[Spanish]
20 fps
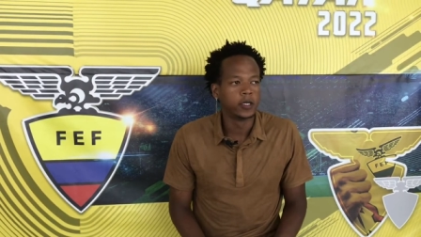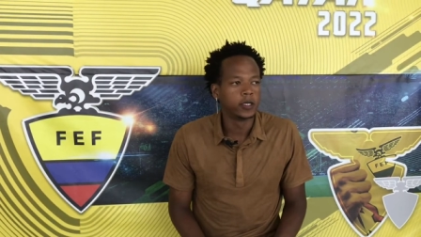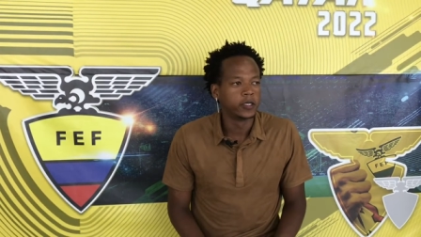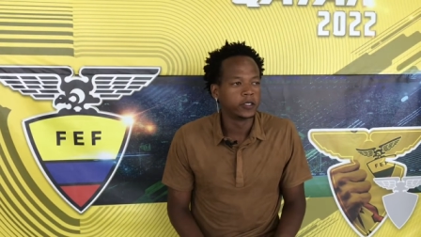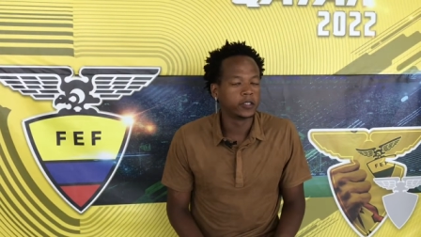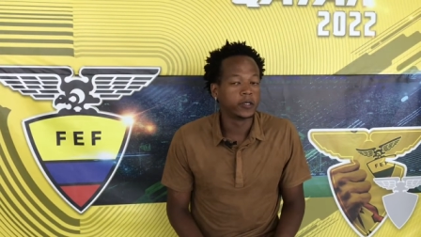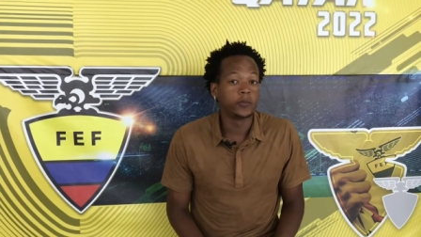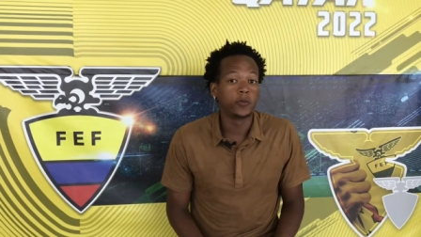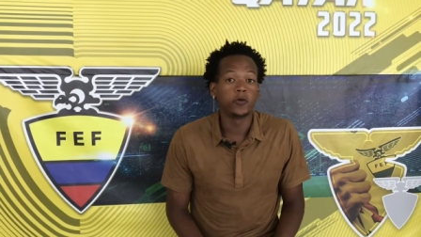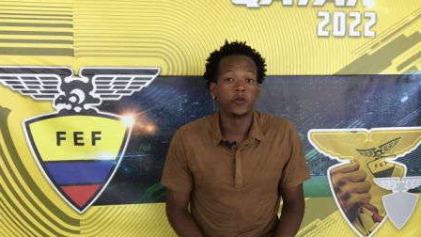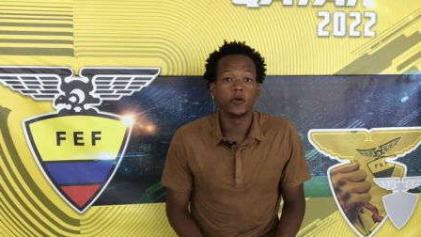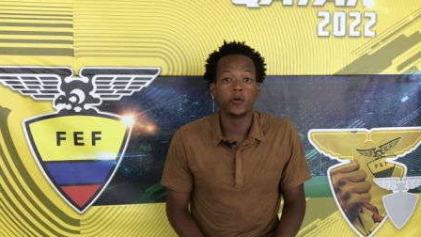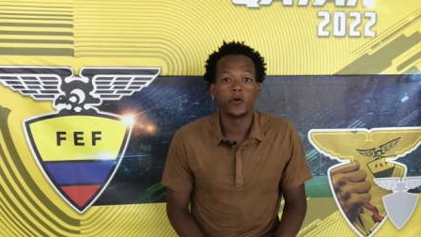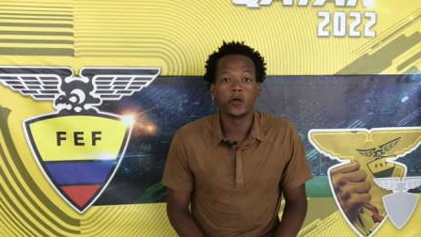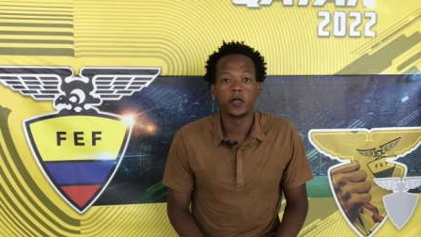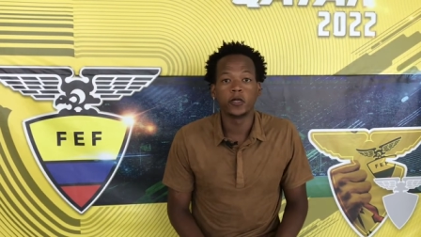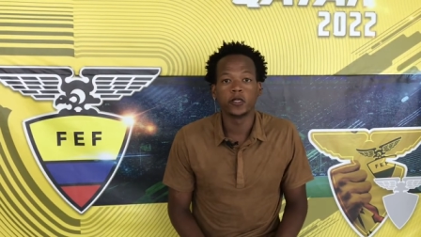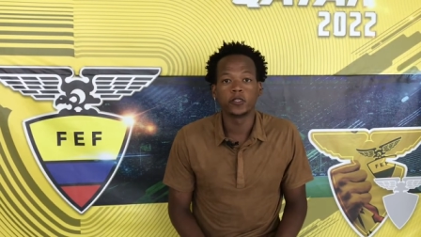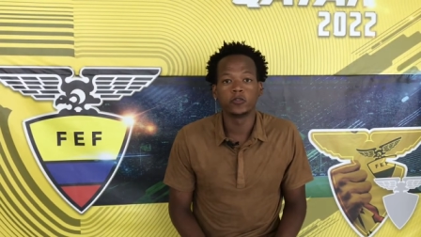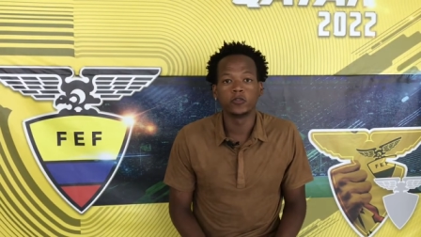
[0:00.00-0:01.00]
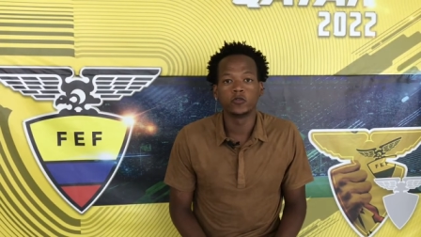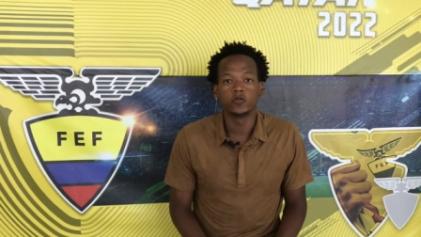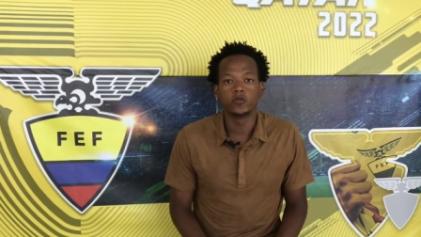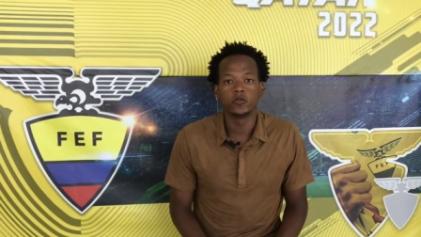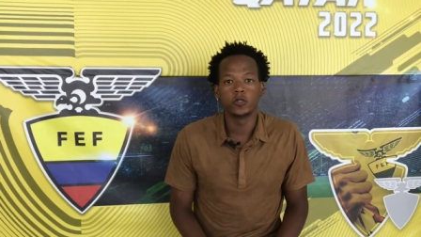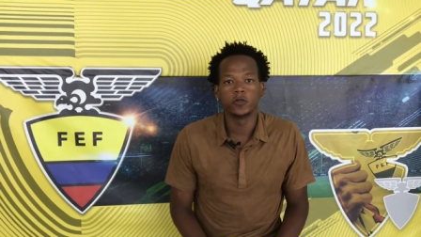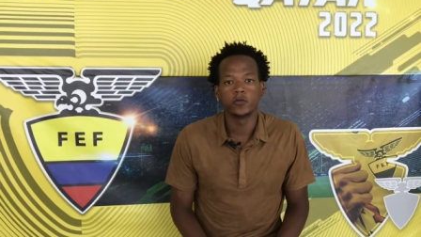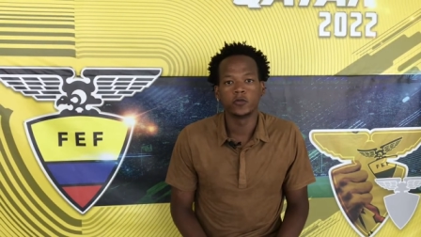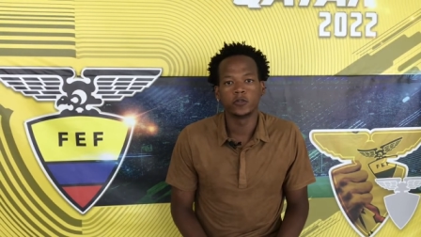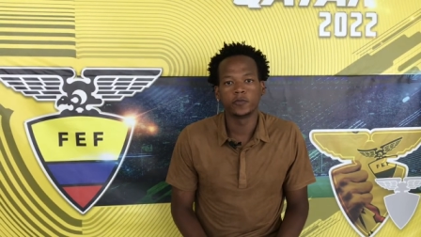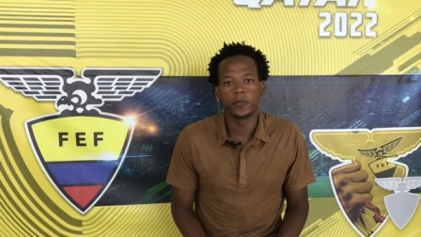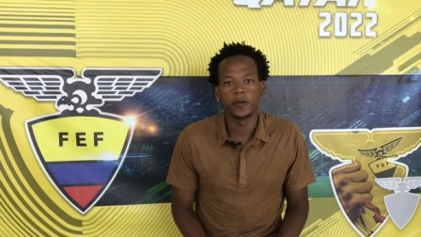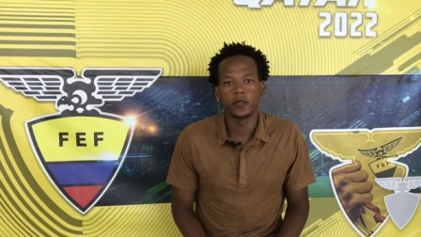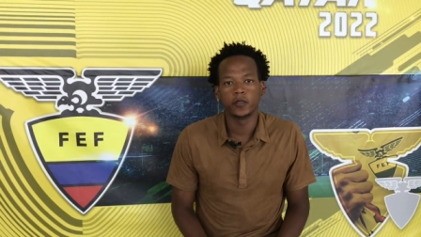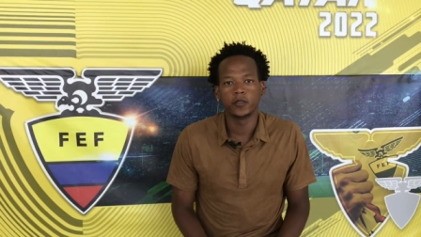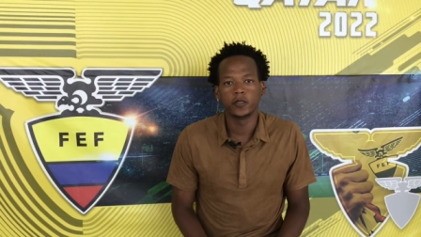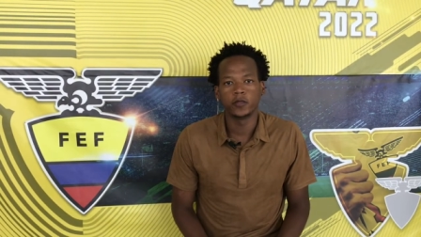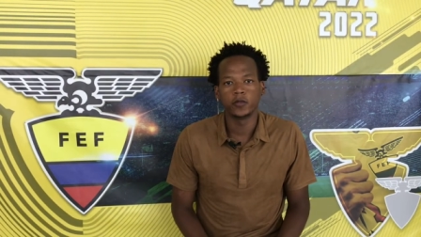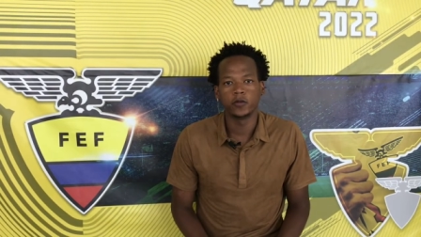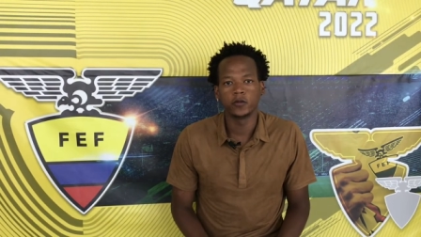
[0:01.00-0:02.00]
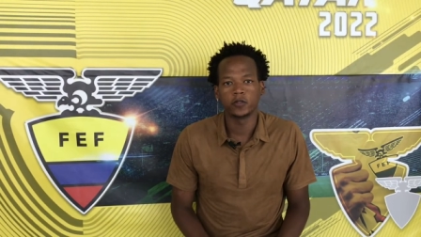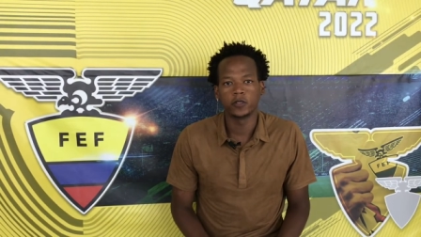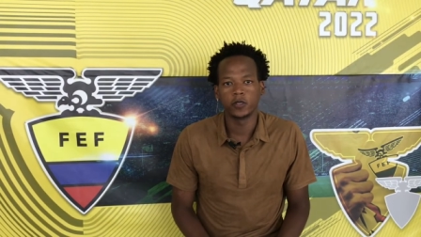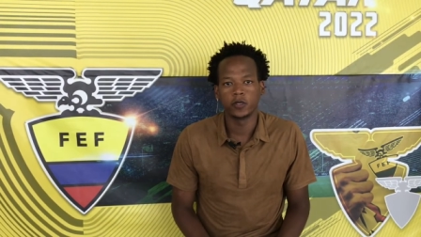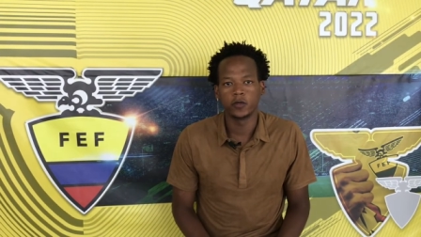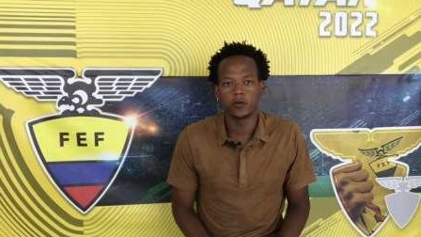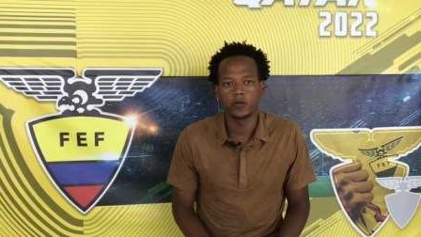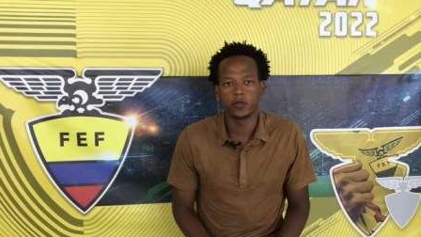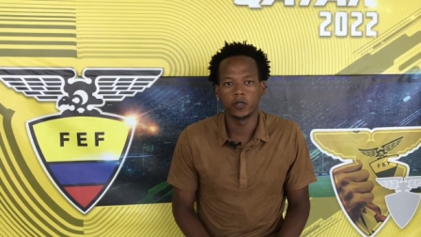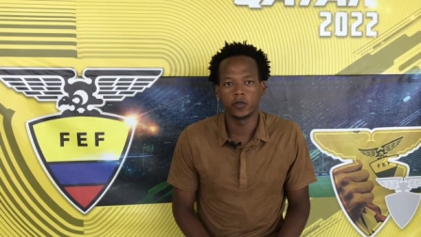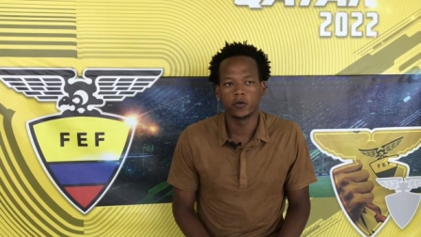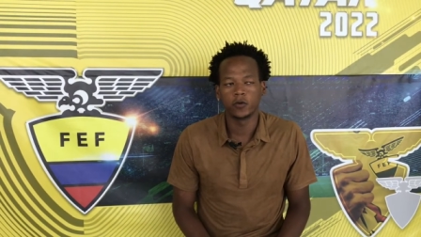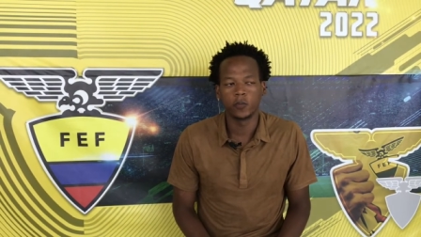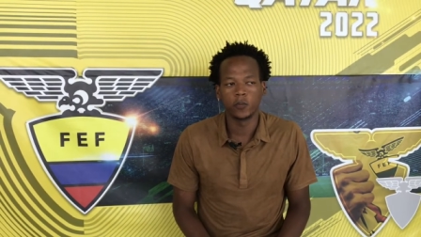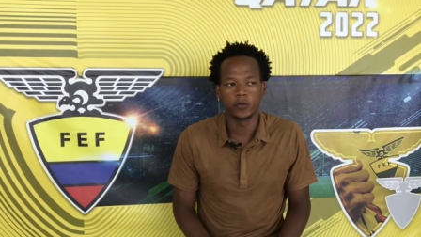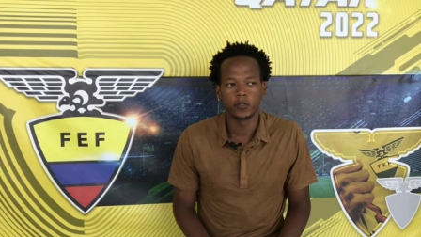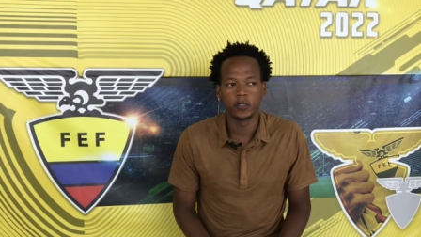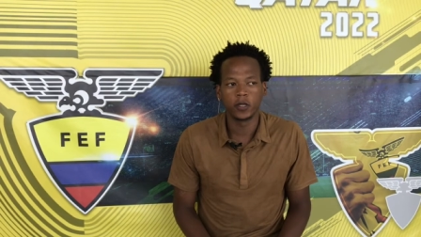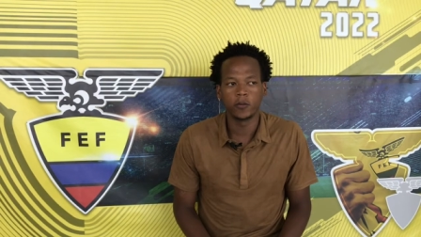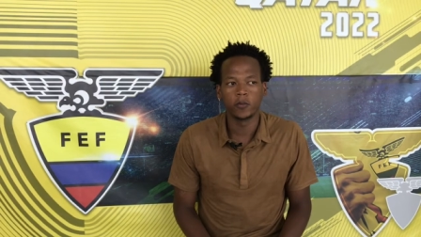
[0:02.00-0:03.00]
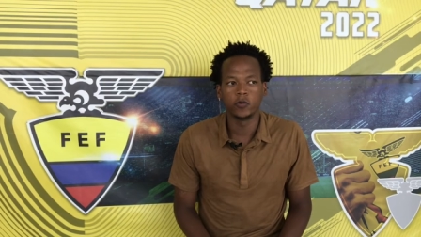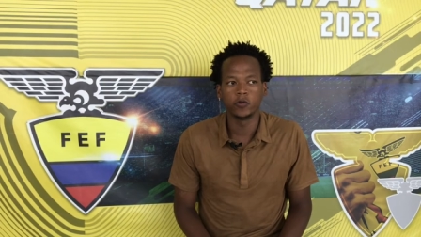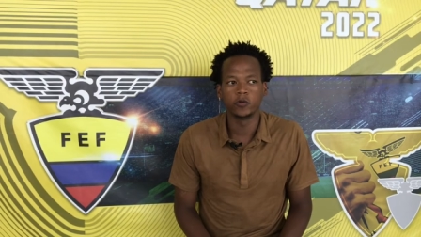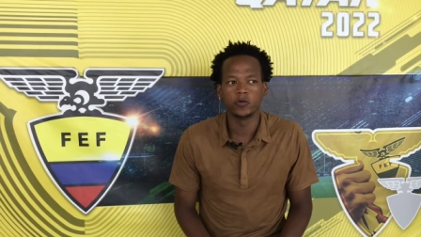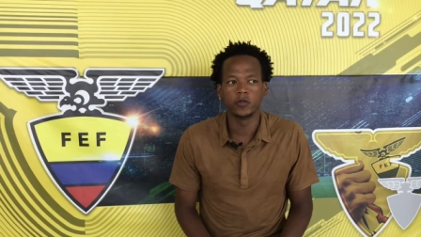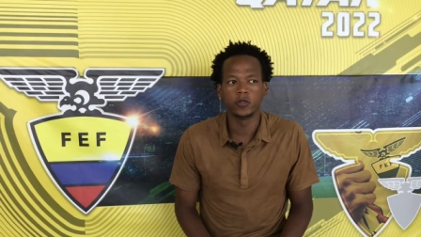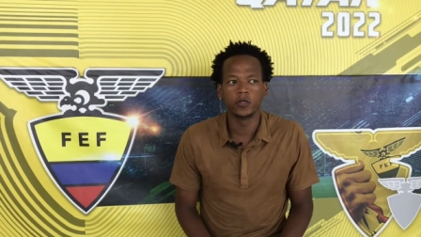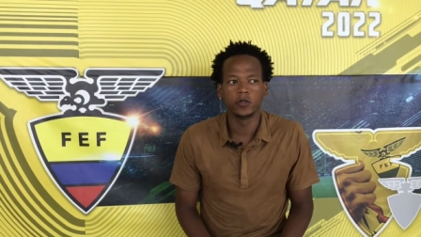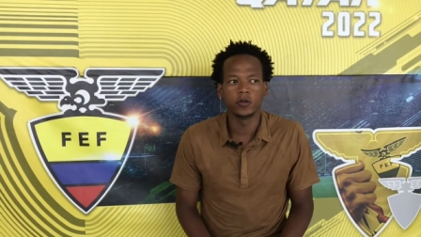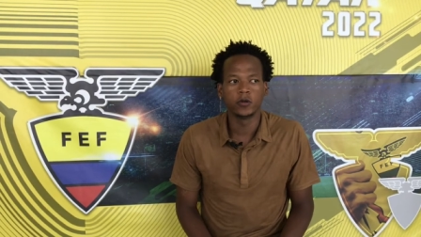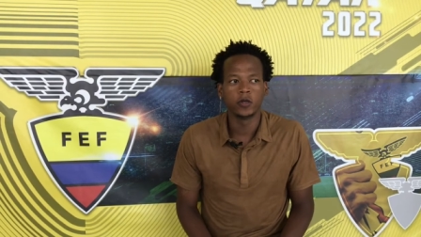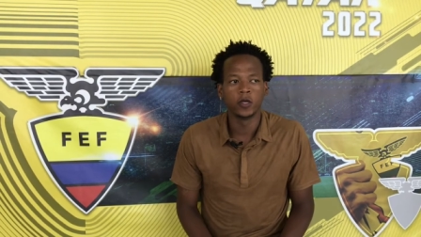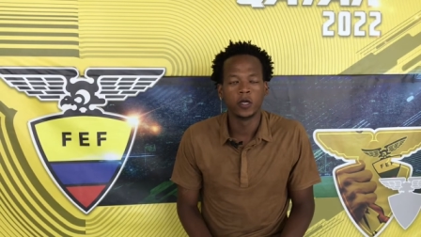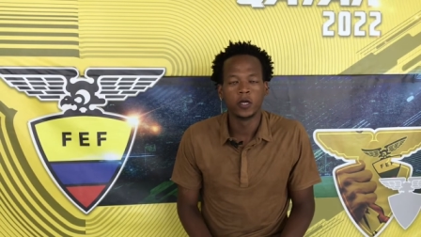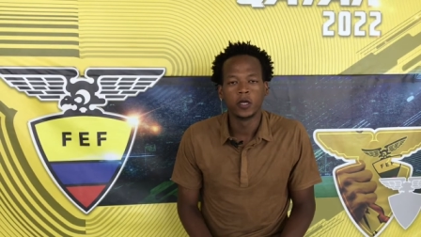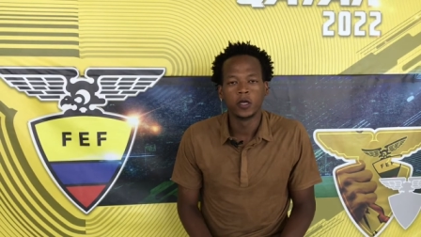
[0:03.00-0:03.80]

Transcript: se pudo ver en estos últimos partidos, creo que el grupo está muy unido,